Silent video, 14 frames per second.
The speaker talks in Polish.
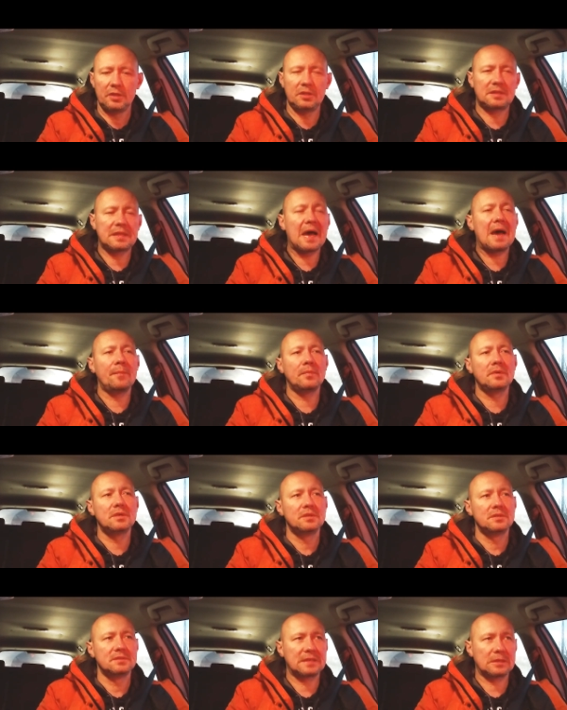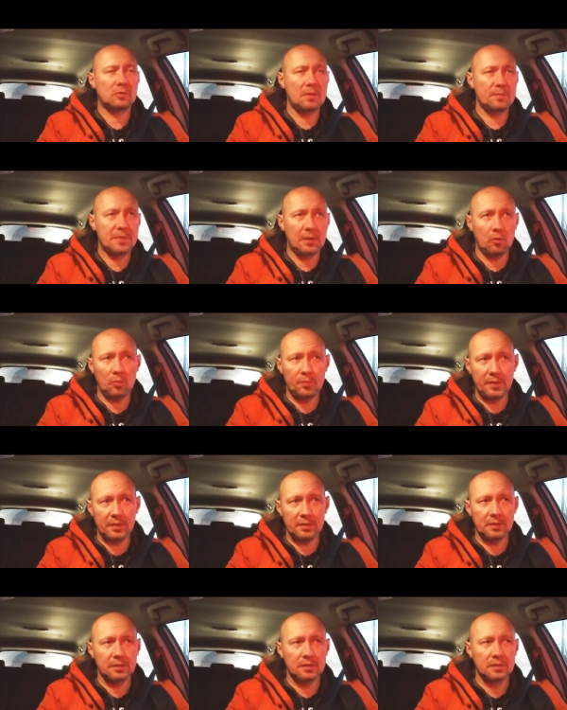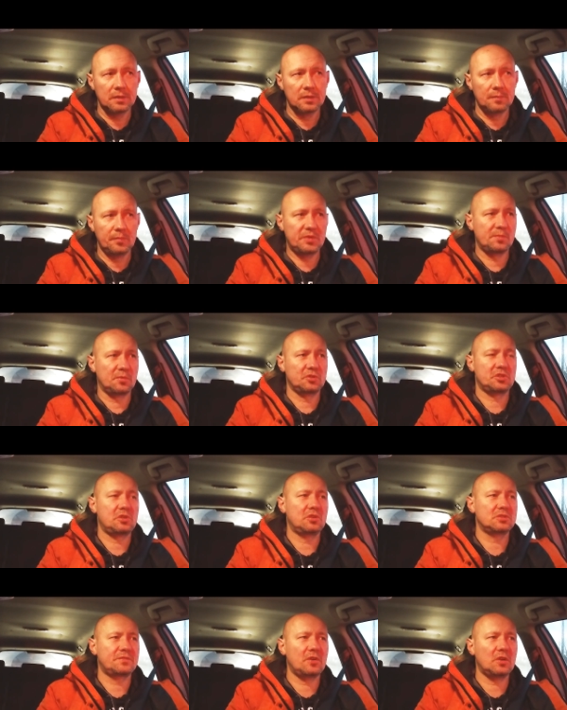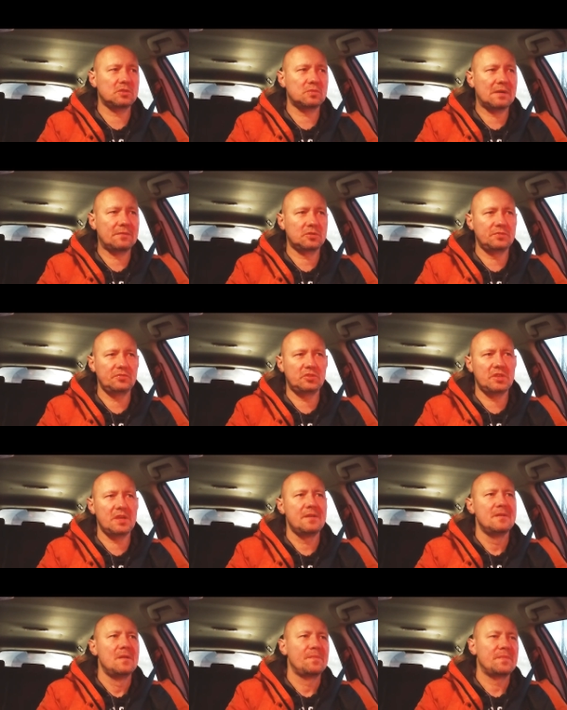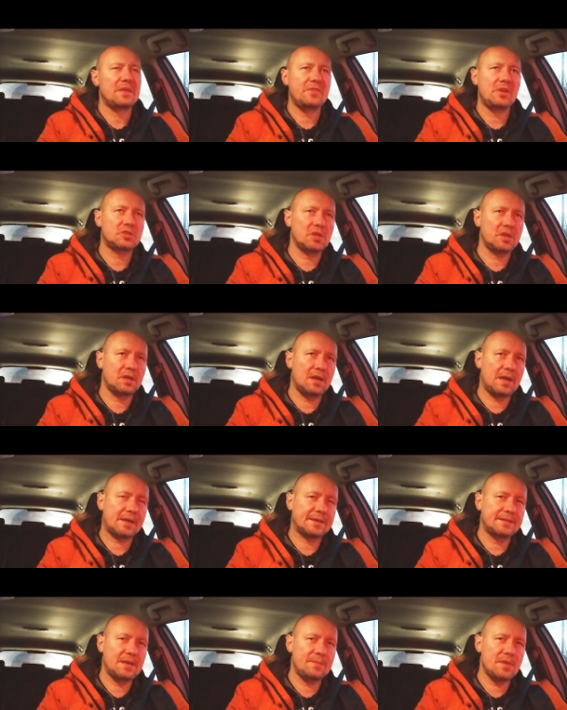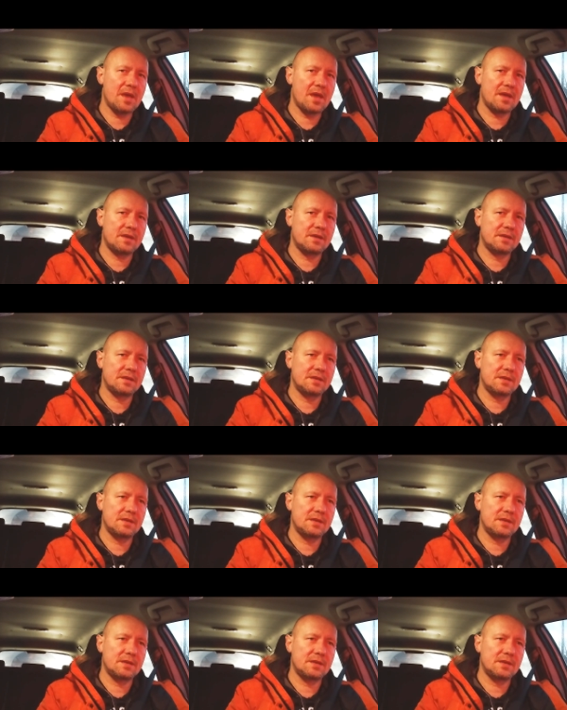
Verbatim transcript: i tam Zagłębie Lubin, być może Śląsk Wrocław, oczywiście największe akademie e,